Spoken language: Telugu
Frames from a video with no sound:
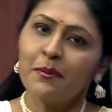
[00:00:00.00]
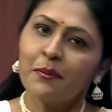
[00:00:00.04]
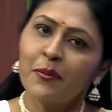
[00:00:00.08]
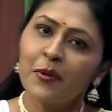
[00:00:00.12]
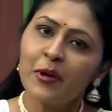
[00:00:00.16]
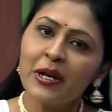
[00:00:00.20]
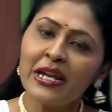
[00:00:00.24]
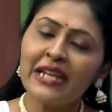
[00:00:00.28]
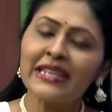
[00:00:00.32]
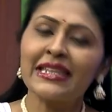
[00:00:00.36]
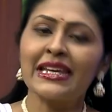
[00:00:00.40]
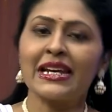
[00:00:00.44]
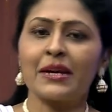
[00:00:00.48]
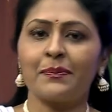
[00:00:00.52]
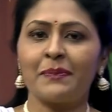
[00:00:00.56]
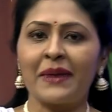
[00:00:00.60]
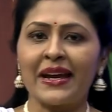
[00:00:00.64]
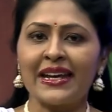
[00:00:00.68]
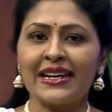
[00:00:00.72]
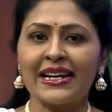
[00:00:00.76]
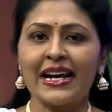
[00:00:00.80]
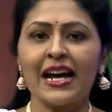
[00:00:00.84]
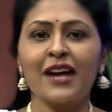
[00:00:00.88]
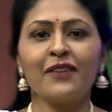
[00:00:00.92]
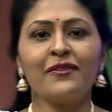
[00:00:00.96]
బుల్లి
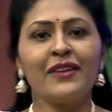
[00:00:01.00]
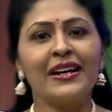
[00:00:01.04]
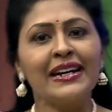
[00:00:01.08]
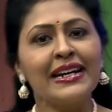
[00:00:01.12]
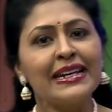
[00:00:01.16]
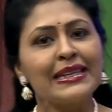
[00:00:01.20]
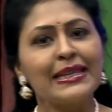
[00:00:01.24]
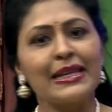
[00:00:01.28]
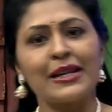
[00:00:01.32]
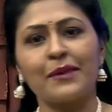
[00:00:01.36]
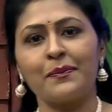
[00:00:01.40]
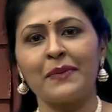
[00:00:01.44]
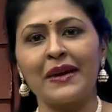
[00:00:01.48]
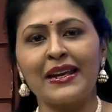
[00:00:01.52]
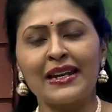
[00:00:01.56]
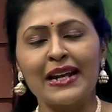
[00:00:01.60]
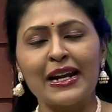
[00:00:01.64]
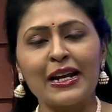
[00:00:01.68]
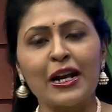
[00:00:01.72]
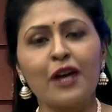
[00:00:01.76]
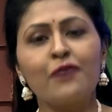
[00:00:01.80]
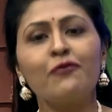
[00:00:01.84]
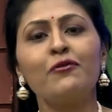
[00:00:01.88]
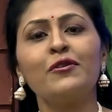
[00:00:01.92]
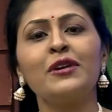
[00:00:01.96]
తెరపైన వెండి తెరపైన
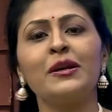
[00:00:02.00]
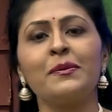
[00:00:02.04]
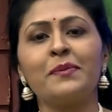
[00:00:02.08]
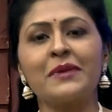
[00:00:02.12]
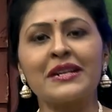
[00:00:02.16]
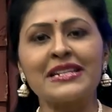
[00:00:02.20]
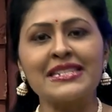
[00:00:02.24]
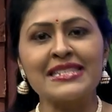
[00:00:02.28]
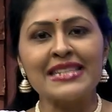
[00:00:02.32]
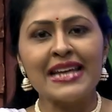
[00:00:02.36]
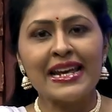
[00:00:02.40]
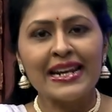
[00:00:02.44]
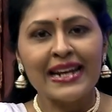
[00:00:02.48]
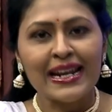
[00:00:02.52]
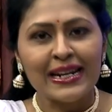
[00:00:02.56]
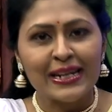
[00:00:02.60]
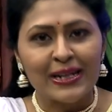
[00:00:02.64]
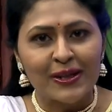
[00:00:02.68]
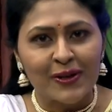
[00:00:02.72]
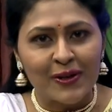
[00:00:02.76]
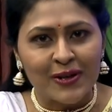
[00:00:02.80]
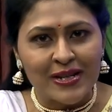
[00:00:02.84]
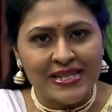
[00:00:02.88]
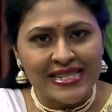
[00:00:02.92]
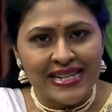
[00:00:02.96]
నవ్వుల ప్రస్థానాన్ని
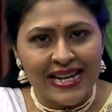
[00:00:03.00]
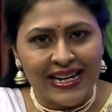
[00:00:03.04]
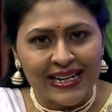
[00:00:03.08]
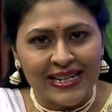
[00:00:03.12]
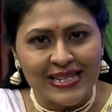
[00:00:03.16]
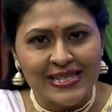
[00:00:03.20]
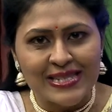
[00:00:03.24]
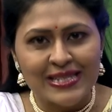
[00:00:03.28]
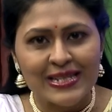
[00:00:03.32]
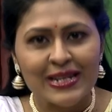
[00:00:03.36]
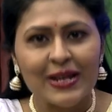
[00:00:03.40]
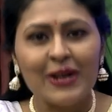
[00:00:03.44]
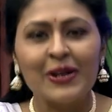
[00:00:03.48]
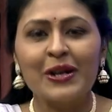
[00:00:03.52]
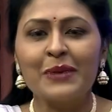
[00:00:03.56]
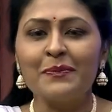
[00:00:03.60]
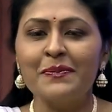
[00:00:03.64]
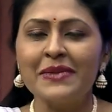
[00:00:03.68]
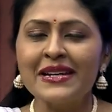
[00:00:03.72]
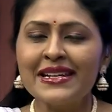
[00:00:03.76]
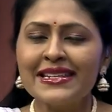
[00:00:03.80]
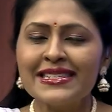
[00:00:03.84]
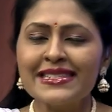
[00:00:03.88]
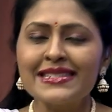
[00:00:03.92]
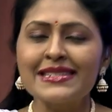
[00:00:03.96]
కొనసాగిస్తున్న ఒక
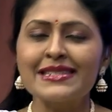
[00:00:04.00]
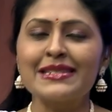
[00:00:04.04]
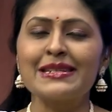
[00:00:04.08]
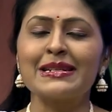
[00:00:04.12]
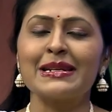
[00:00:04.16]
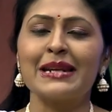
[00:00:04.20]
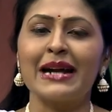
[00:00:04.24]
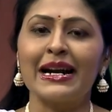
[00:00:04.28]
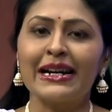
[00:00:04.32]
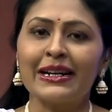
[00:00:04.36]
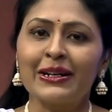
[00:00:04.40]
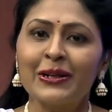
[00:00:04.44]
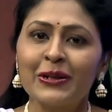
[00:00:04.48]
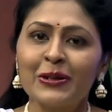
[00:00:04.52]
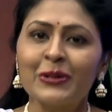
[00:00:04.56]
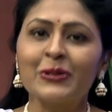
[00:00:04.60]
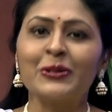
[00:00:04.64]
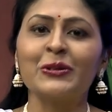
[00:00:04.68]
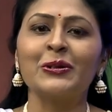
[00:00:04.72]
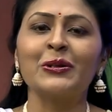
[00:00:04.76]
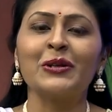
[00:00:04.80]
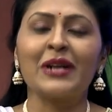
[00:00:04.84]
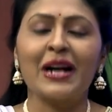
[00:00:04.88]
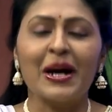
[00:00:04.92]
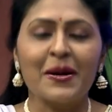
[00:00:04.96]
బెస్ట్ నటుడు
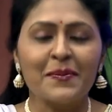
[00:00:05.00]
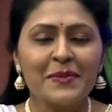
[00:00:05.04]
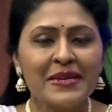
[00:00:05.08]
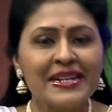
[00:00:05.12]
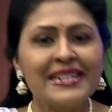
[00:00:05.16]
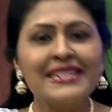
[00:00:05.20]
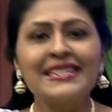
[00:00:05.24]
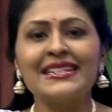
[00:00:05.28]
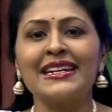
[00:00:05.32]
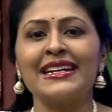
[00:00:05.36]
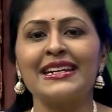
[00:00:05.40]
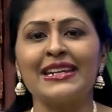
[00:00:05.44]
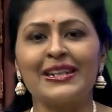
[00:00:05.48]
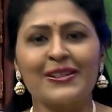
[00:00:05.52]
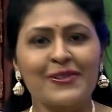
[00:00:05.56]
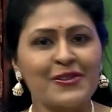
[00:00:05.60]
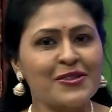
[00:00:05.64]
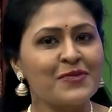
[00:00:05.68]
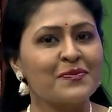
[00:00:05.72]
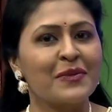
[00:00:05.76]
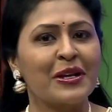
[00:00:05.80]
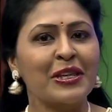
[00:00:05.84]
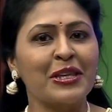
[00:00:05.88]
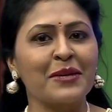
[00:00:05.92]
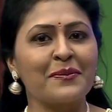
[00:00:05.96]
కమీడియన్
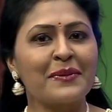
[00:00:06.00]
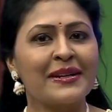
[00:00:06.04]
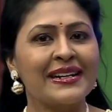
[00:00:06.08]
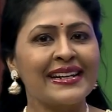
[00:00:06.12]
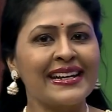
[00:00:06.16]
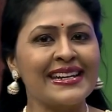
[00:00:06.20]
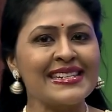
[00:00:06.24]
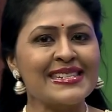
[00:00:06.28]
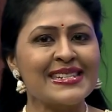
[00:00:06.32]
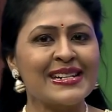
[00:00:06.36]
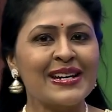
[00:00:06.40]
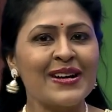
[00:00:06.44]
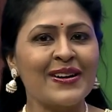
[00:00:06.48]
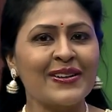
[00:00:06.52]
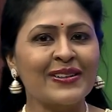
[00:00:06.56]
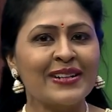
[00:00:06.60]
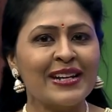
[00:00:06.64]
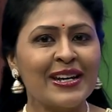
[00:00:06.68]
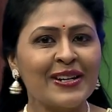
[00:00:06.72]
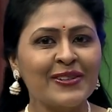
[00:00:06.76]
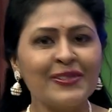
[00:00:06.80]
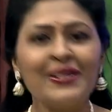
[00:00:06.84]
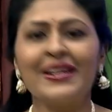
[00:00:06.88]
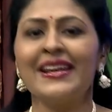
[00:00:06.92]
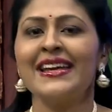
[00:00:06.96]
ఈరోజు మనతో పాటు గెస్ట్గా
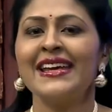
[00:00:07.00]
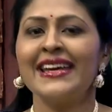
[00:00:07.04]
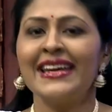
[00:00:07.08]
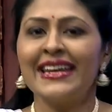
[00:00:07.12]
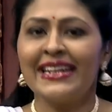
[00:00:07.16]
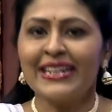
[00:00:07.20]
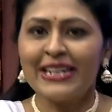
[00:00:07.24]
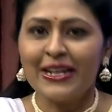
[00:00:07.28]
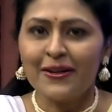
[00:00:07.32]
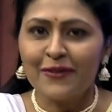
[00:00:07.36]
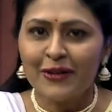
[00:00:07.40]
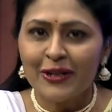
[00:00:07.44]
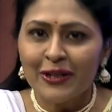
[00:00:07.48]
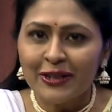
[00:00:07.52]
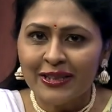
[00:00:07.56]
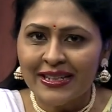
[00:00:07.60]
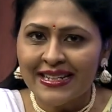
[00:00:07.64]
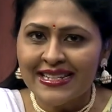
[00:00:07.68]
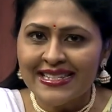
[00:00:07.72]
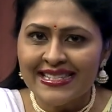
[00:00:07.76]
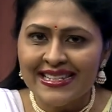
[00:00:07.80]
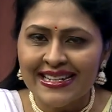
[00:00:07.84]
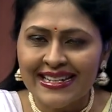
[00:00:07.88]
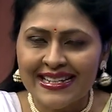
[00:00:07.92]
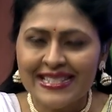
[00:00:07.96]
ఉన్నారు ఎవరో
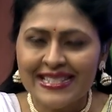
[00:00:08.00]
తెలుసా